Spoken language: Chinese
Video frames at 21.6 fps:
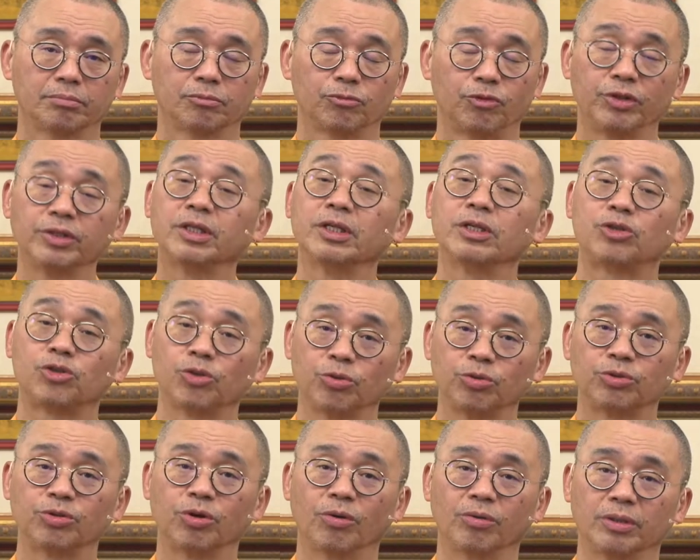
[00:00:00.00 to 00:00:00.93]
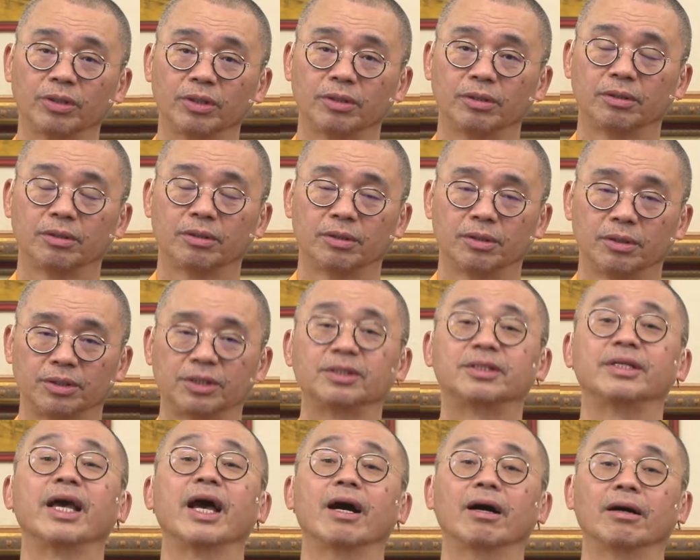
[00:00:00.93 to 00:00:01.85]
分成九种是
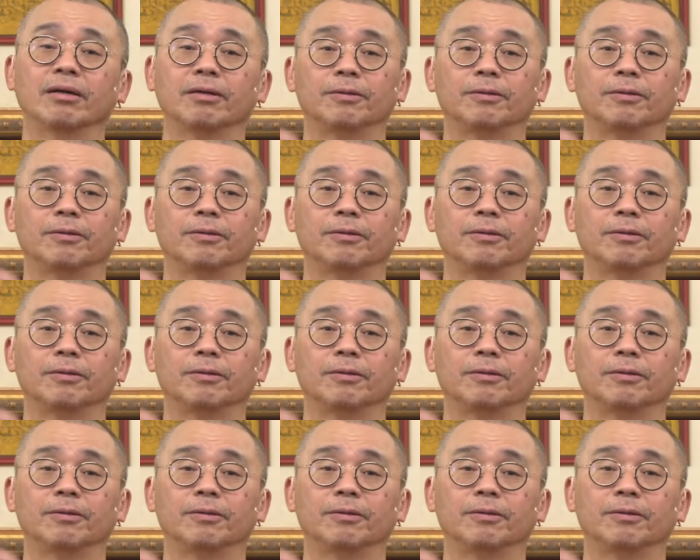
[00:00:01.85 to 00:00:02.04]
这样，